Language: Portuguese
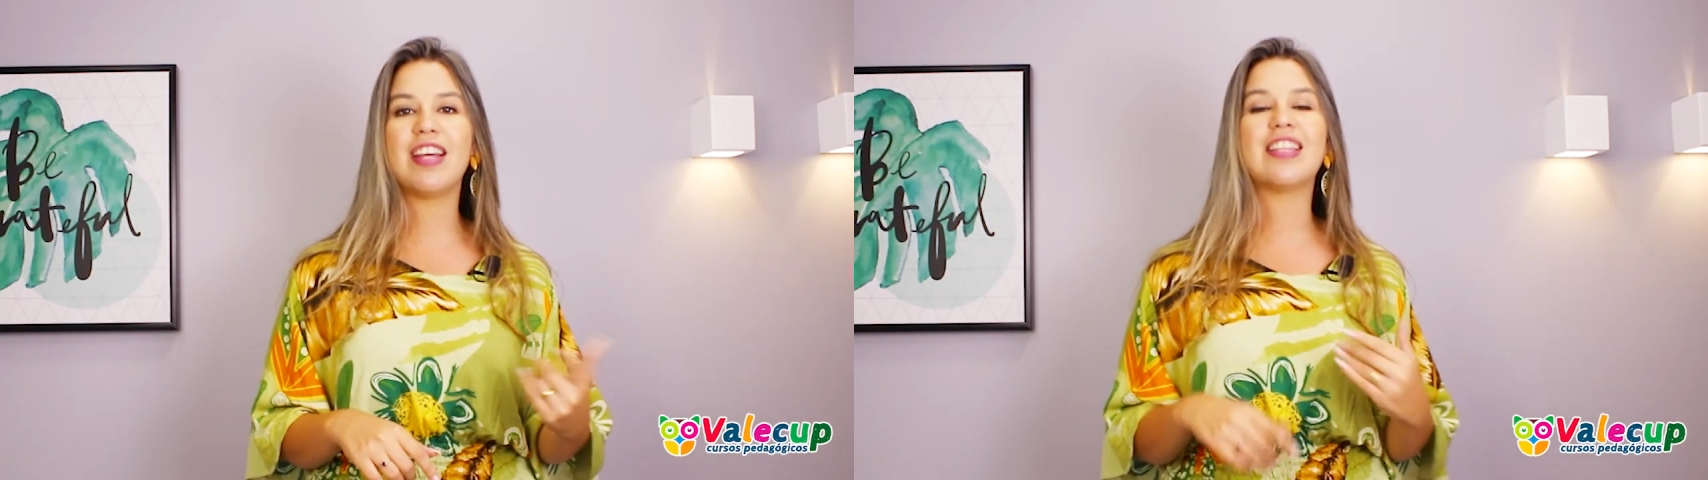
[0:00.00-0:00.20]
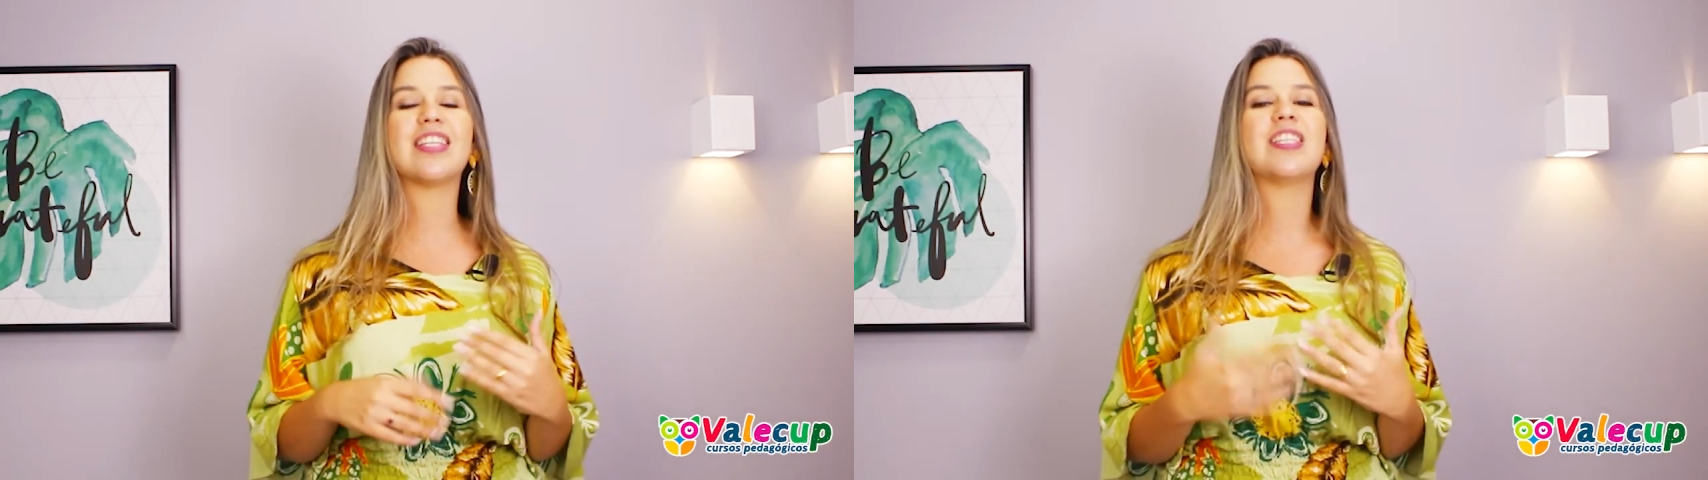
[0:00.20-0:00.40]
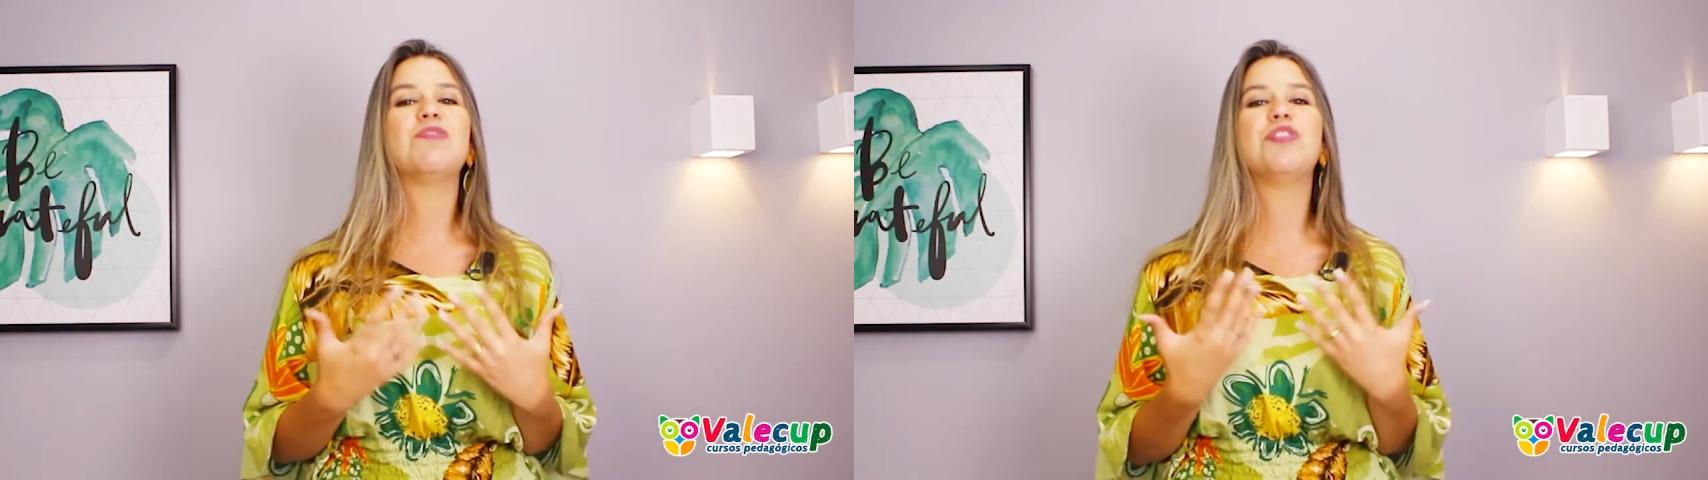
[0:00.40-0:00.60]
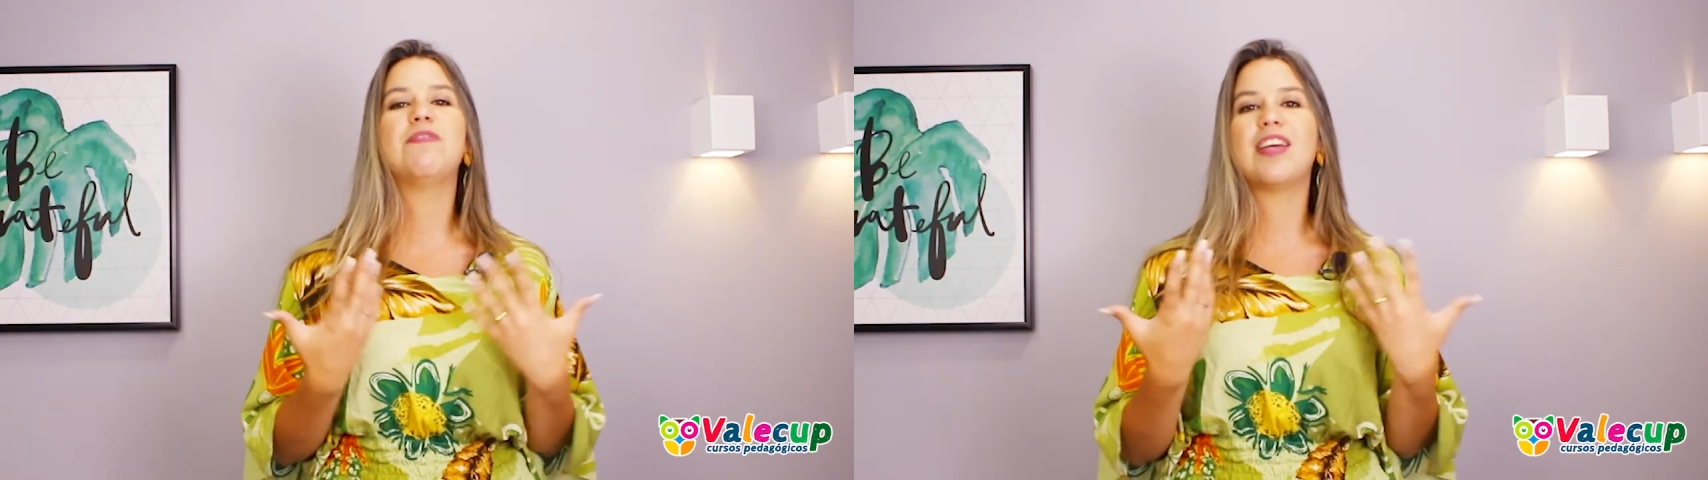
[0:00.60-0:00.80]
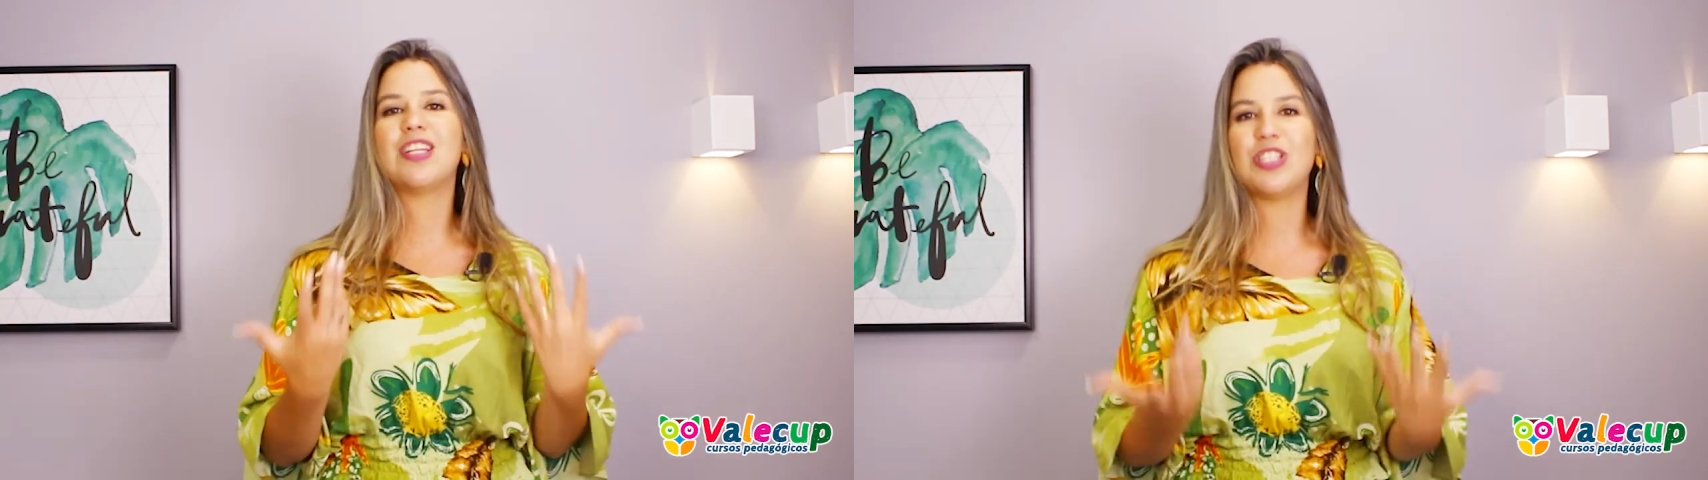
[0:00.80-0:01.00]
e está sendo
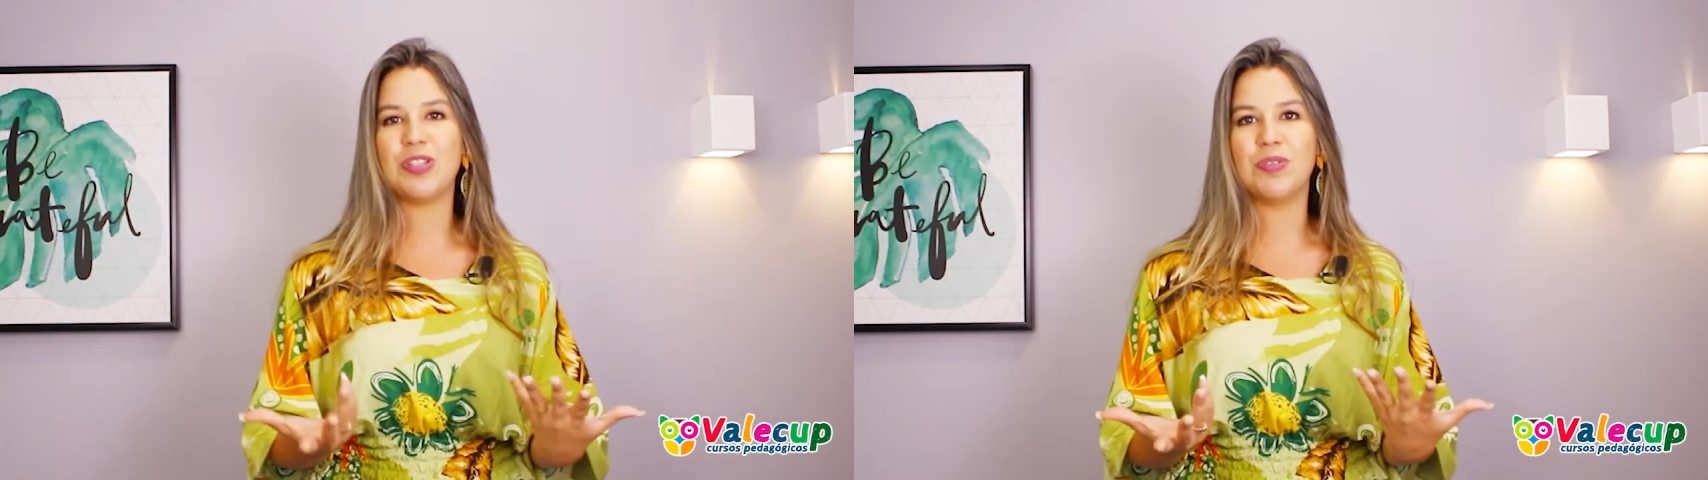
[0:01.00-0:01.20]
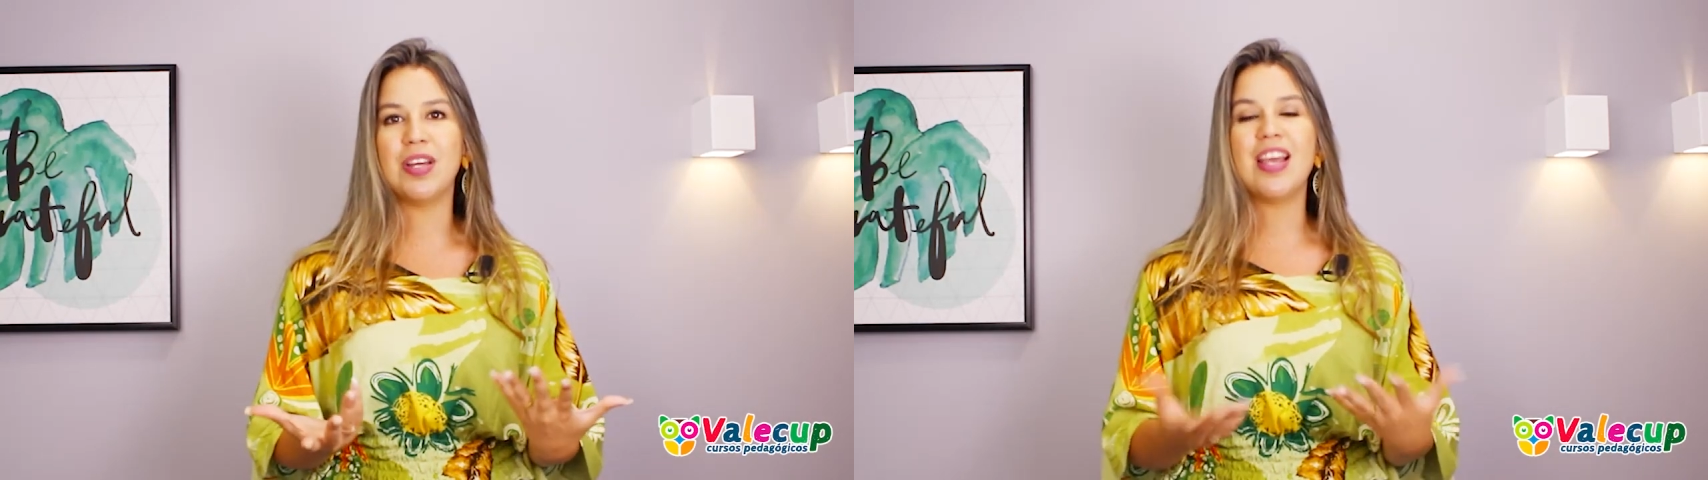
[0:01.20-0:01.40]
divertido.